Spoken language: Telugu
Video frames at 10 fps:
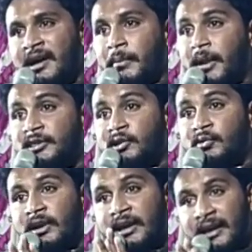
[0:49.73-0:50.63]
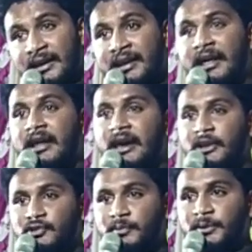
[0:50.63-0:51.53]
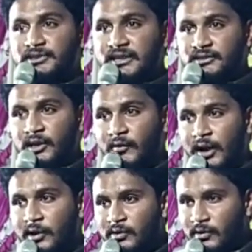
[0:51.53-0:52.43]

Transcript: బ్రతికుండంగానే నరకాన్ని చూపించేస్తున్న వాళ్ళు